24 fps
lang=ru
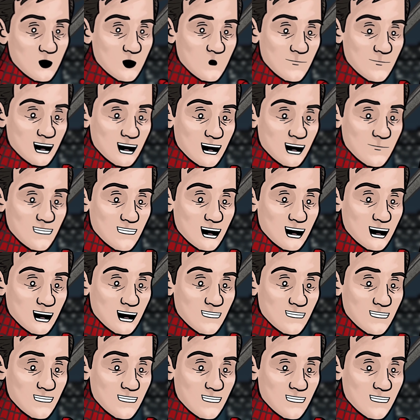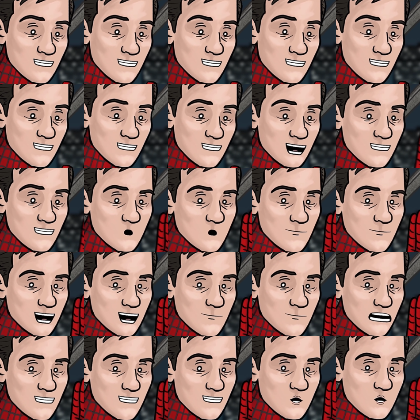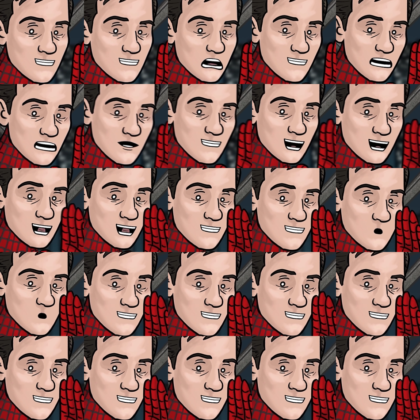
Не за что, да. Теперь пообещайте, что никому не